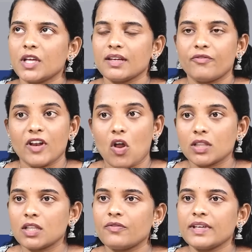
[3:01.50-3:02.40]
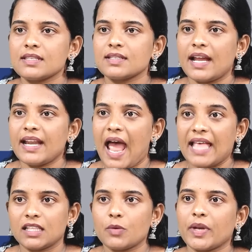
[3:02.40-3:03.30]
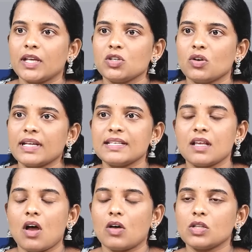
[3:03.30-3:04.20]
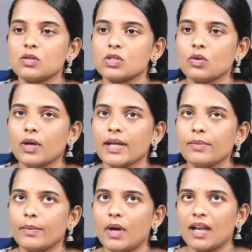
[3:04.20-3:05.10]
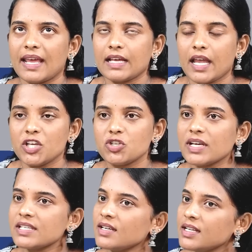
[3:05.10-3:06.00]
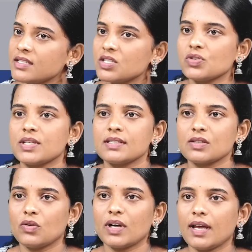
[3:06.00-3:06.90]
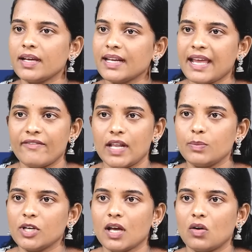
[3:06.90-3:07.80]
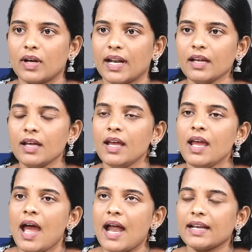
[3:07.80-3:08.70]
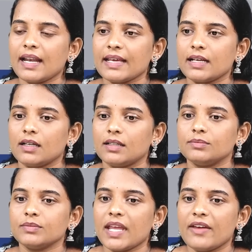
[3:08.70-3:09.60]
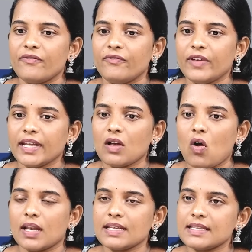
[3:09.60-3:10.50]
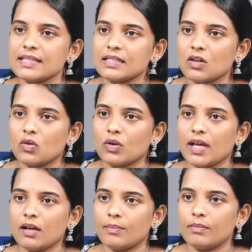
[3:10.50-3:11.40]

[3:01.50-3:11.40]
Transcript: ఈ ఫిలాంథ్రపిస్ట్ అండ్ ఆంధ్రప్రెన్యూర్ ఈజ్ ఆల్సో ఏ లైక్ ఎడ్యుకేషనల్ ఇన్స్టిట్యూషన్స్ కూడా ఈయనకి అవైలబుల్గా ఉన్నాయి అండ్ లైక్ ఎవ్రీ కాలేజెస్లో కూడా